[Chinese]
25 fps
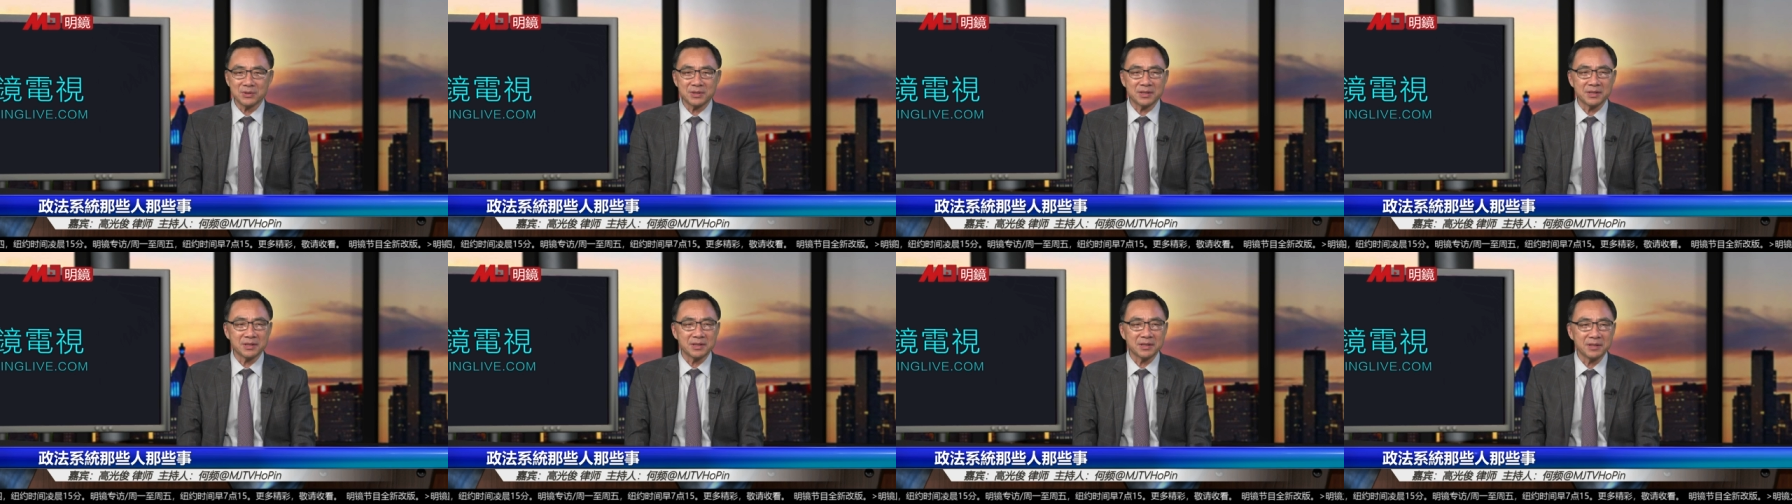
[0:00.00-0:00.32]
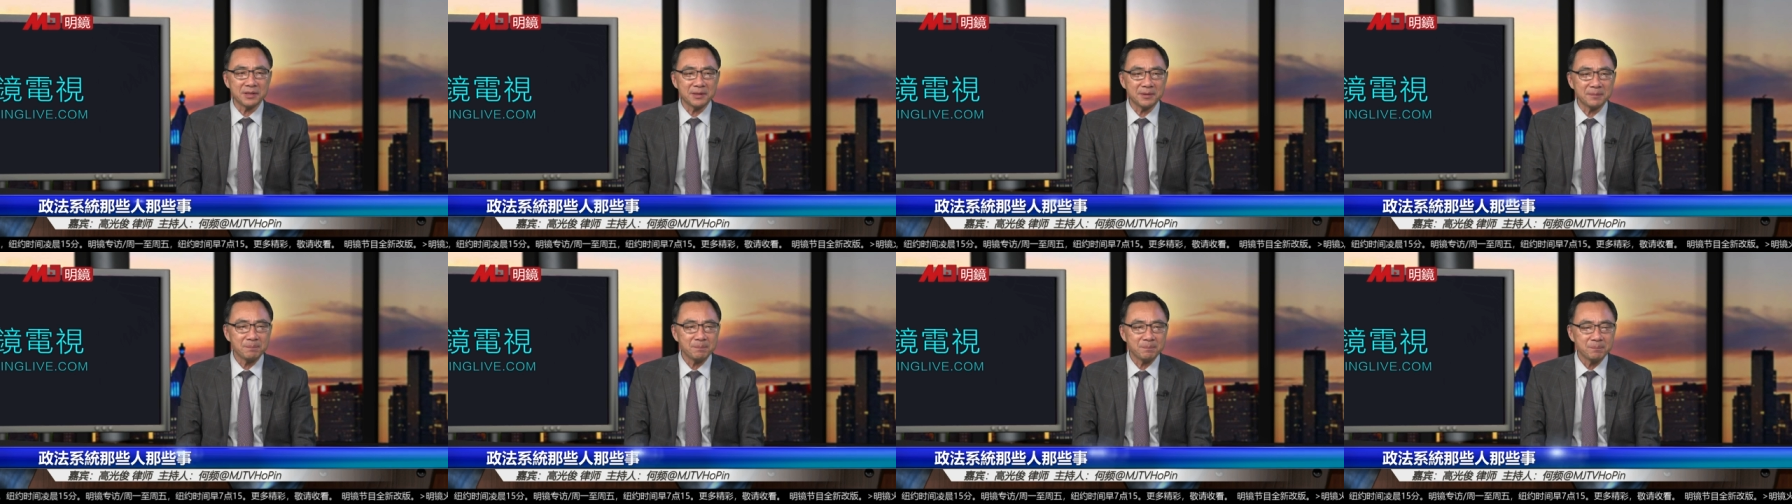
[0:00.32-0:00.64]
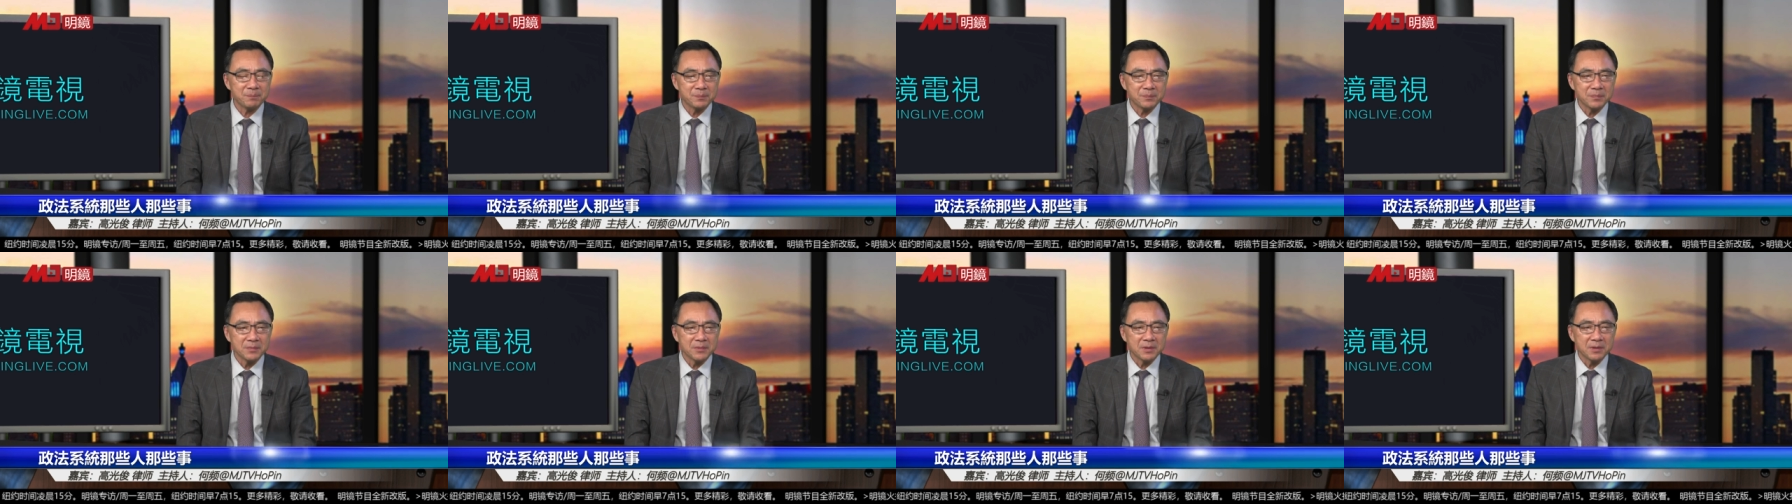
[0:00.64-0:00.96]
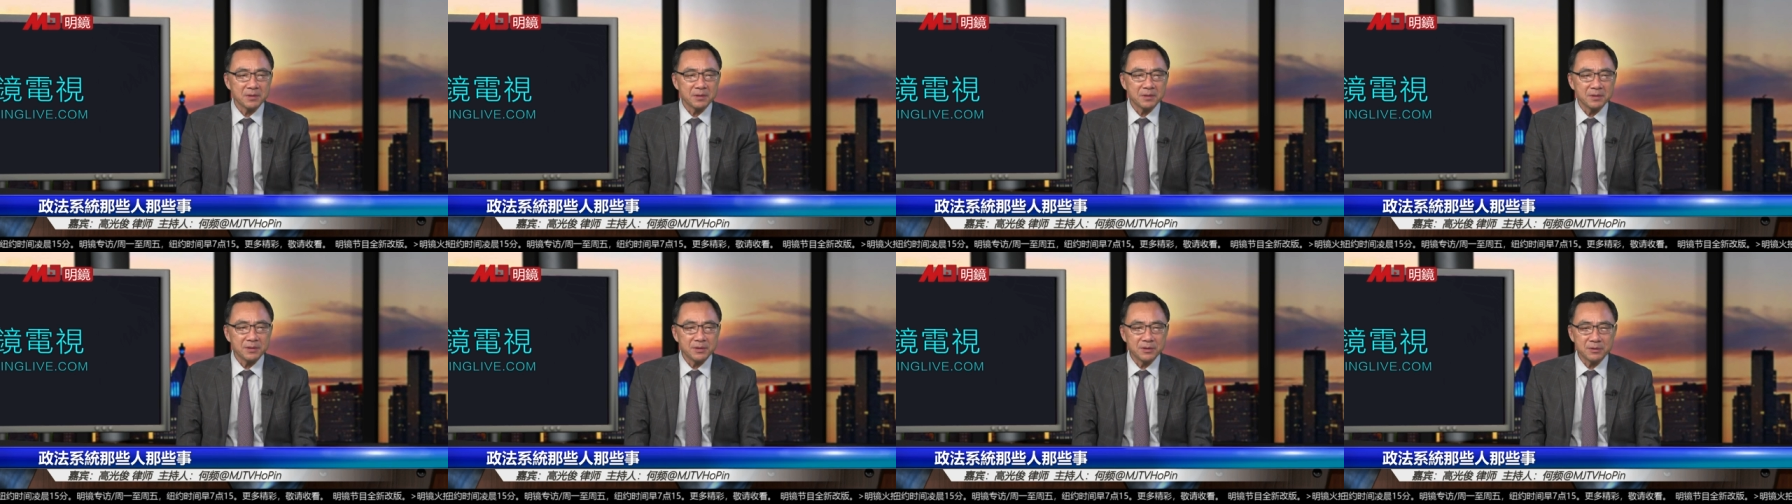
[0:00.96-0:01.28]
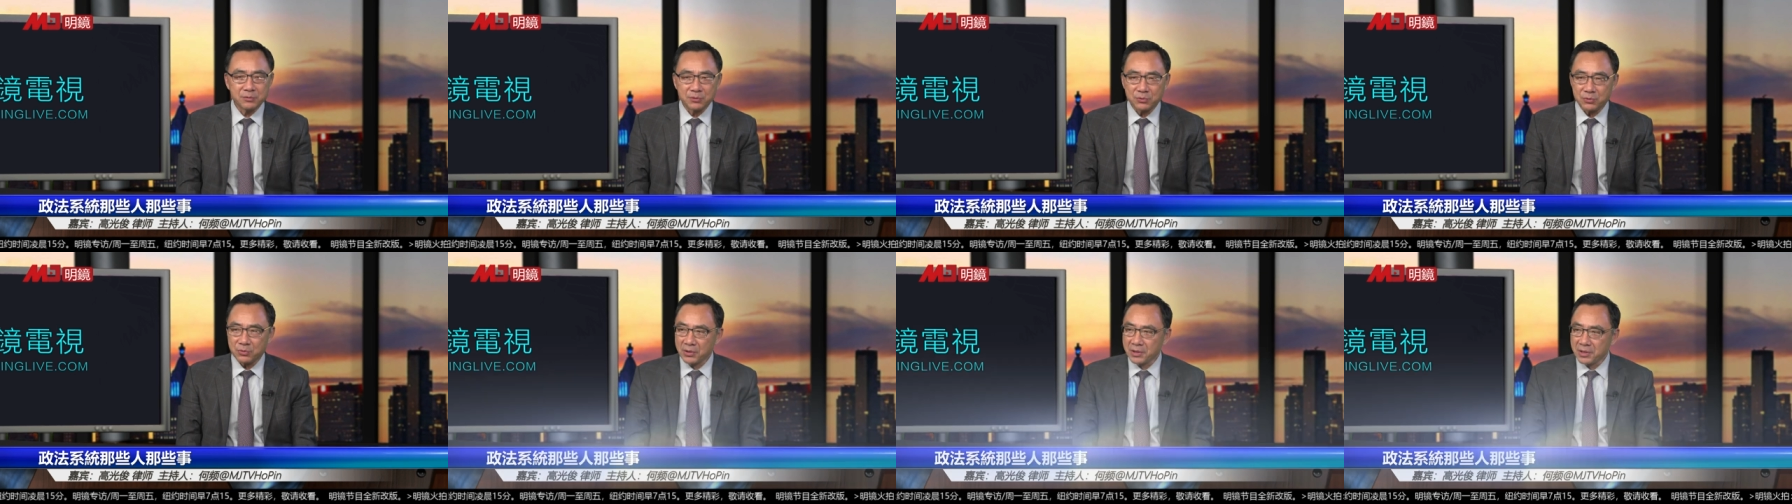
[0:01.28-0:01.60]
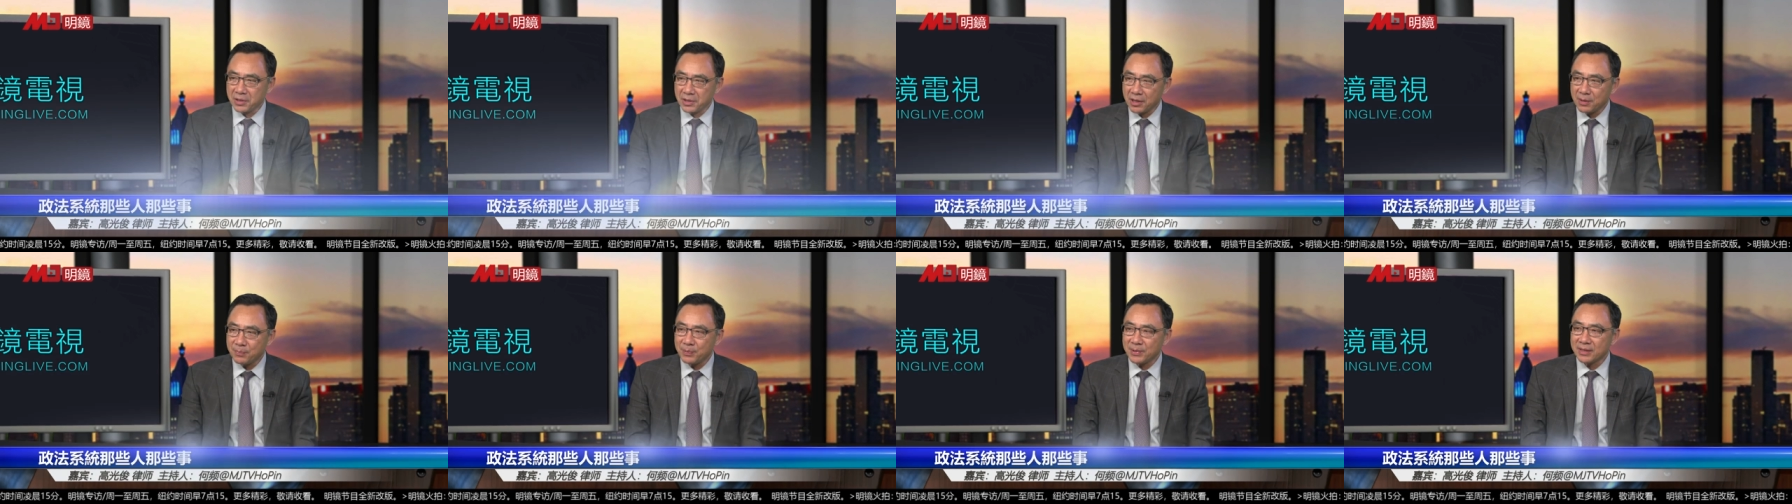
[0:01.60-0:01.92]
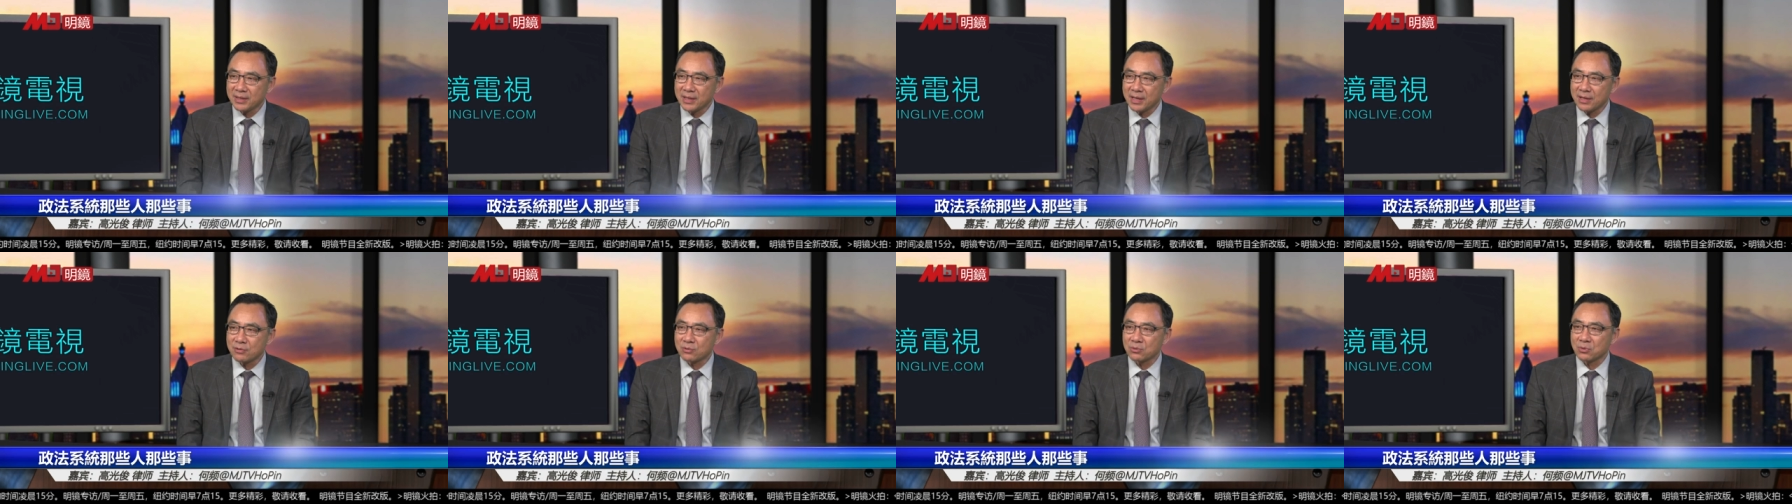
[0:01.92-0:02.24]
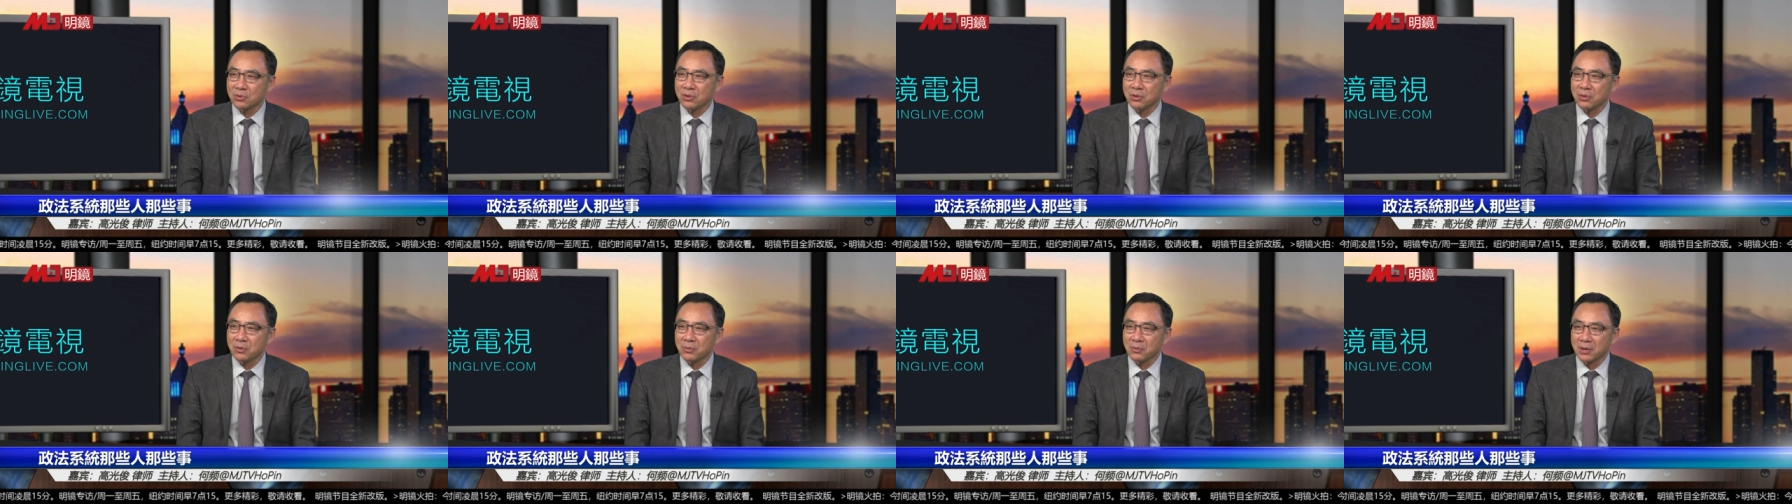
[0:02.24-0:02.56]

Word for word: 呢，据和平来说，